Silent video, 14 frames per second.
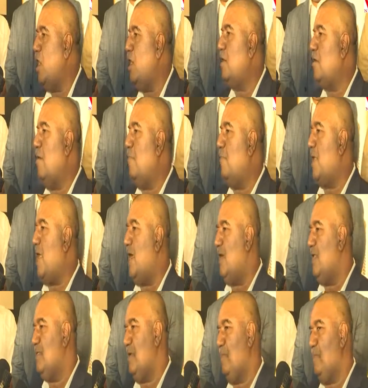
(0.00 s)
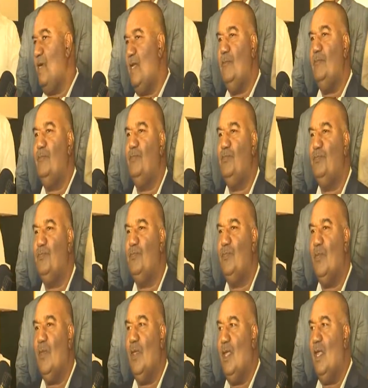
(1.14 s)
చాలా టాప్ ప్రయారిటీ ఇస్తామండి
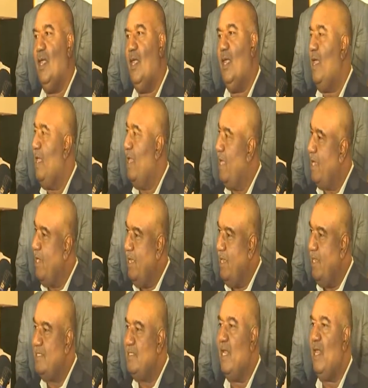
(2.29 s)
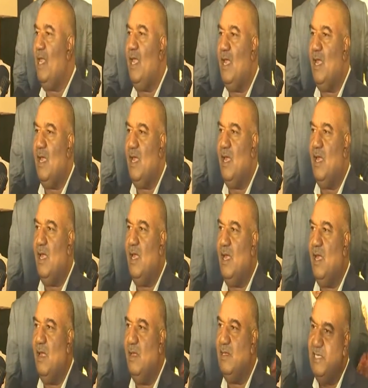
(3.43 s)
ఎక్కడైనా సరే
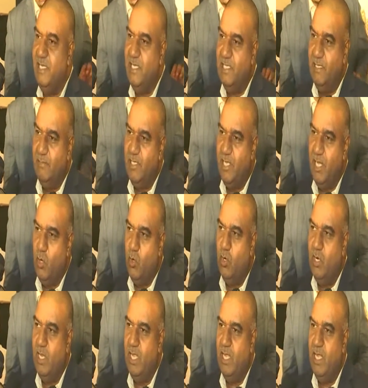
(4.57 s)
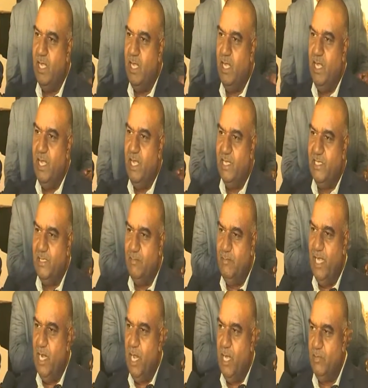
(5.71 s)
జిహెచ్ఎంసీ అనుకోండి
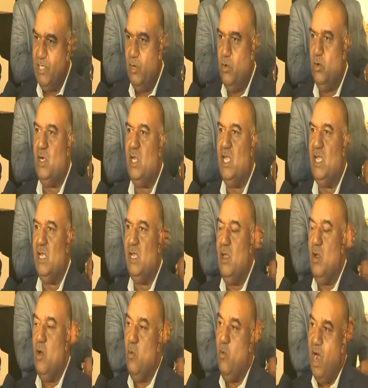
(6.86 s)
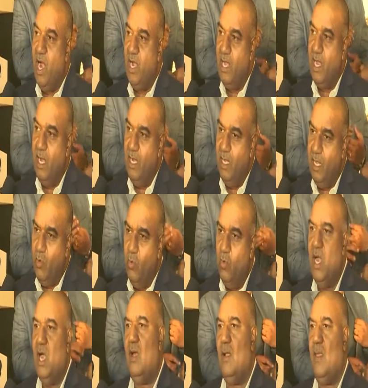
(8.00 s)
హెచ్ఎండిఏ నామ్స్ అనుకోండి వాటికంటే
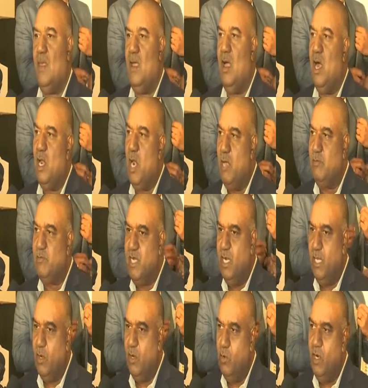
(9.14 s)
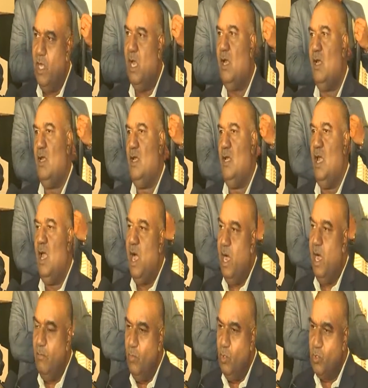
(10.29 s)
కూడా ఆ నామ్స్ కంటే కూడా
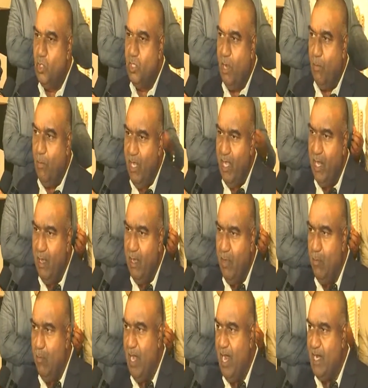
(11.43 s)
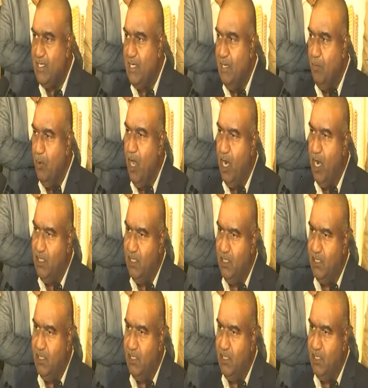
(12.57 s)
ఆల్మోస్ట్ డబుల్ ఏరియా మేము ల్యాండ్స్కేపింగ్ అలాట్